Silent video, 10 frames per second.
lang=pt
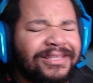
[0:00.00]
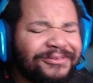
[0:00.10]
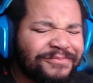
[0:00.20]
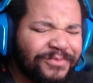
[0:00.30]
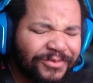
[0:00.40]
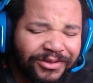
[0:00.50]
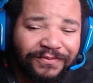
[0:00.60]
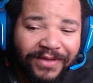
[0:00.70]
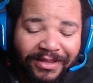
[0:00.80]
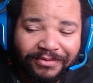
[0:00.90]
e tô
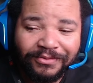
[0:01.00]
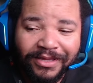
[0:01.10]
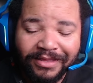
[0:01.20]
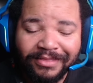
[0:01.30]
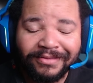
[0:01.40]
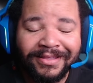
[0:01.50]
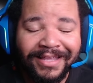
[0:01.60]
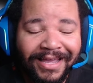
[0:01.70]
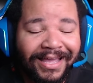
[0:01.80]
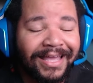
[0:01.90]
muito feliz com isso,
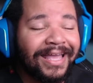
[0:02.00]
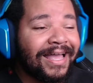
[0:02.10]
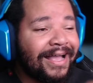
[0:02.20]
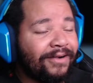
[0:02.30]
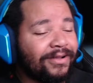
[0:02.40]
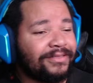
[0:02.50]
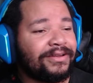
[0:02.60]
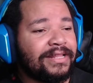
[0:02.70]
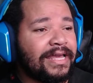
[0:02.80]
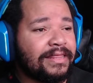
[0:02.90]
tá? Agora
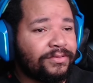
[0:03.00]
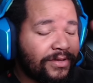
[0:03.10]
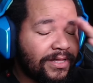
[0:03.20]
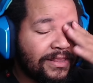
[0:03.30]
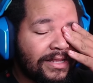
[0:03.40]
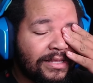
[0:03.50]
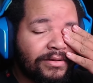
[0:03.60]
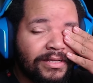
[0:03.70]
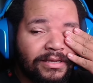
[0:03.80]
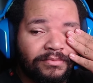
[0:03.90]
tô nessa, tô
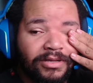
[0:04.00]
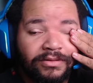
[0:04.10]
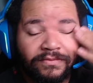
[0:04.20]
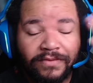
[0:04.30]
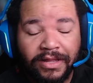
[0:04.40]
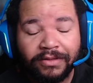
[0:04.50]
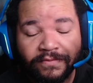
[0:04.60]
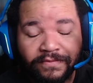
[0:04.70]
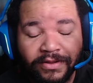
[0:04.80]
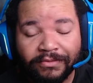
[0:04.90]
cansadão aqui, mano.
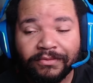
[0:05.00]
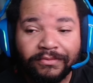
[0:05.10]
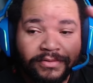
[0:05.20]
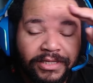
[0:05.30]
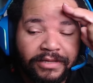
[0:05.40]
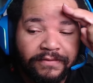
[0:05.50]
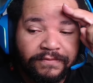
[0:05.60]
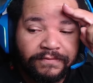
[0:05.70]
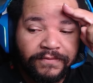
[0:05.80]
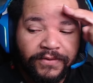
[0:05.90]
Valeu, falou e
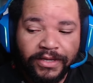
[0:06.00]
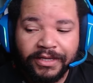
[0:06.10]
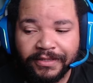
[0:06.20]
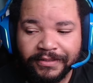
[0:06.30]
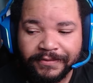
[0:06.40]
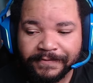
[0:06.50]
fui.